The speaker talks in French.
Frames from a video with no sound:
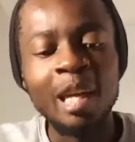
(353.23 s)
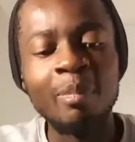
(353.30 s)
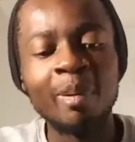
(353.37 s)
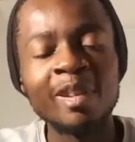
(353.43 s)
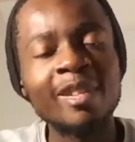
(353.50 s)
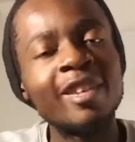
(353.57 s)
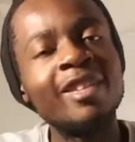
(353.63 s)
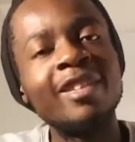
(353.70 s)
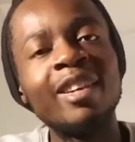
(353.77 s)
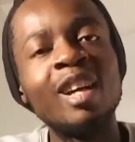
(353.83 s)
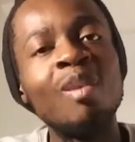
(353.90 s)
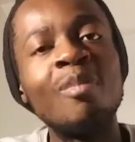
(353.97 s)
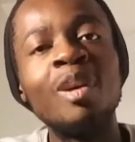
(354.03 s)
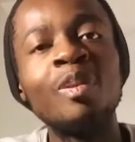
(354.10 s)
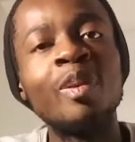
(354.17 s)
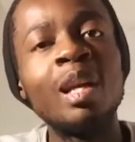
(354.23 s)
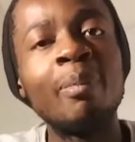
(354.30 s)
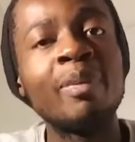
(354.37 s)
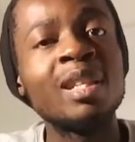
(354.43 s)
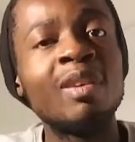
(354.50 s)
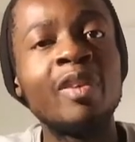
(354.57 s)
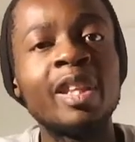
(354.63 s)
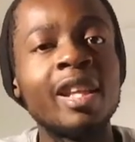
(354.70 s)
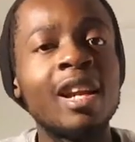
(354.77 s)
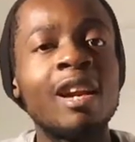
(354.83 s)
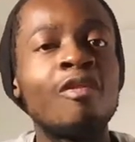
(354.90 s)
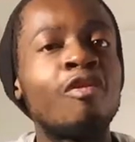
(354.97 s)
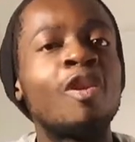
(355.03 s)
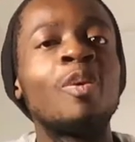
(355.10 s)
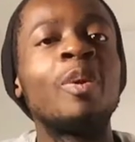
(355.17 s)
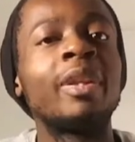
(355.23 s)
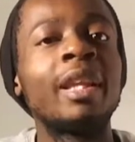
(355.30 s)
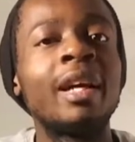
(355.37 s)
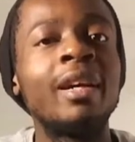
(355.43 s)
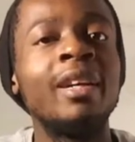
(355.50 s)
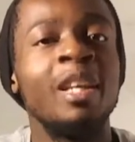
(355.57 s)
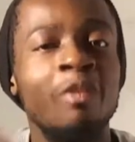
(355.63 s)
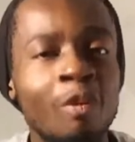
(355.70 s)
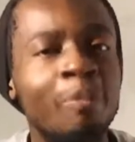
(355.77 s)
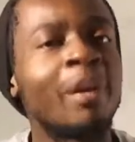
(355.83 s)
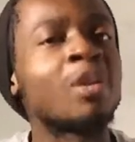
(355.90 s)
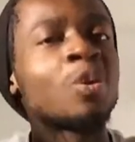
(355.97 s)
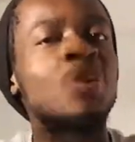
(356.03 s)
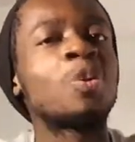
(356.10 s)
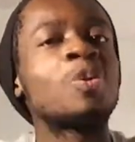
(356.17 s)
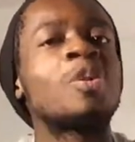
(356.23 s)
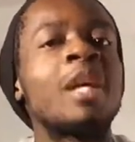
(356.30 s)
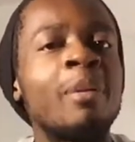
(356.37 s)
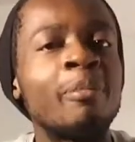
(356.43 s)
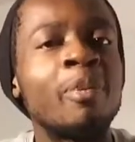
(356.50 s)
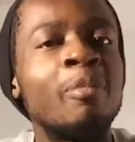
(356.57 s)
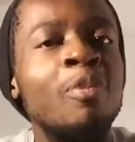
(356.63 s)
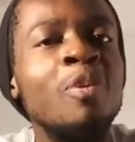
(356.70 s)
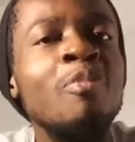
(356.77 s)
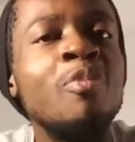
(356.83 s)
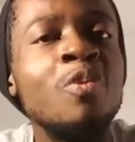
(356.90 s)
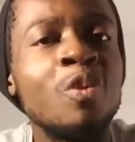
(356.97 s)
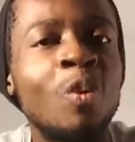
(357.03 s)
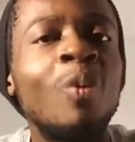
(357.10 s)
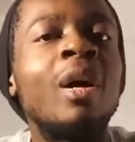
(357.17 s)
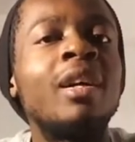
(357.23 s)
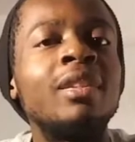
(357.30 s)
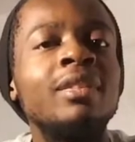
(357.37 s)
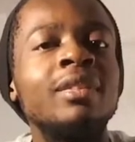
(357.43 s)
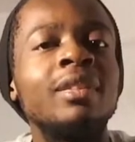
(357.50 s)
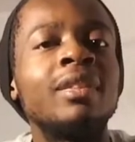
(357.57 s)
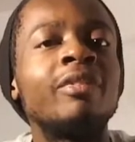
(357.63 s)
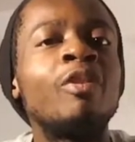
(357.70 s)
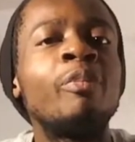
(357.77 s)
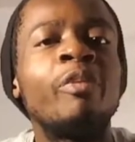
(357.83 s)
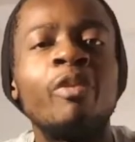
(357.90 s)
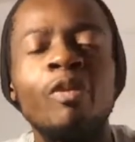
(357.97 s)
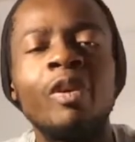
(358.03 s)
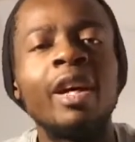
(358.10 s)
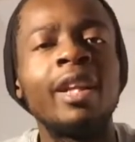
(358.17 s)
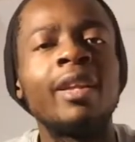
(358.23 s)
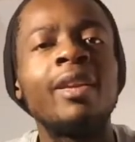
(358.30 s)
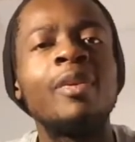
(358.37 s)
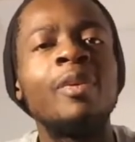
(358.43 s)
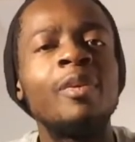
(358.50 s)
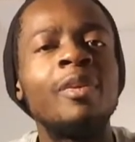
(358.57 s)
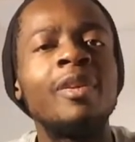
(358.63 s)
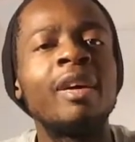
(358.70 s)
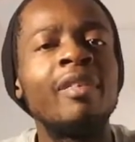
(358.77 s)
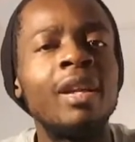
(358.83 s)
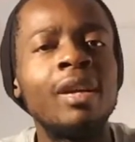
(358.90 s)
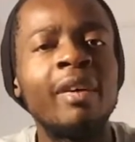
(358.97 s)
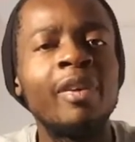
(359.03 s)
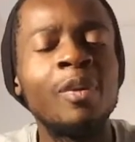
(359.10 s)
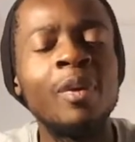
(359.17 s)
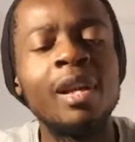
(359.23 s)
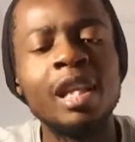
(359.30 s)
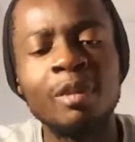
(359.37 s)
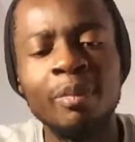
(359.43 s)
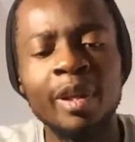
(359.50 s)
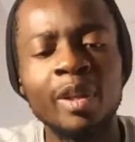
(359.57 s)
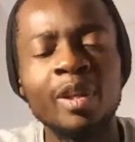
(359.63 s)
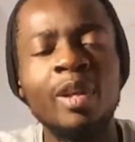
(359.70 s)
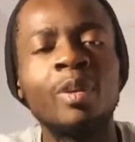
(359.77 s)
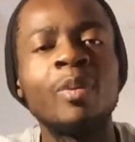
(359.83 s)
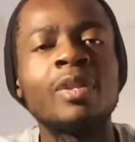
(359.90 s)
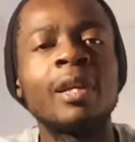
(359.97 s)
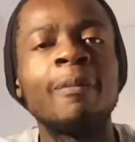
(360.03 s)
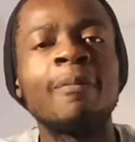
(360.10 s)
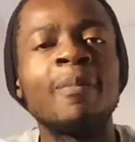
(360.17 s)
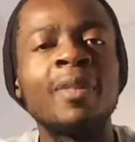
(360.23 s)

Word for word: Hébreu 5 dit qu'à un moment donné, après avoir été dans la foi longtemps, il faut passer aux choses un peu plus mûres, quoi il faut arrêter de, avec, le lait spirituel et tout ça.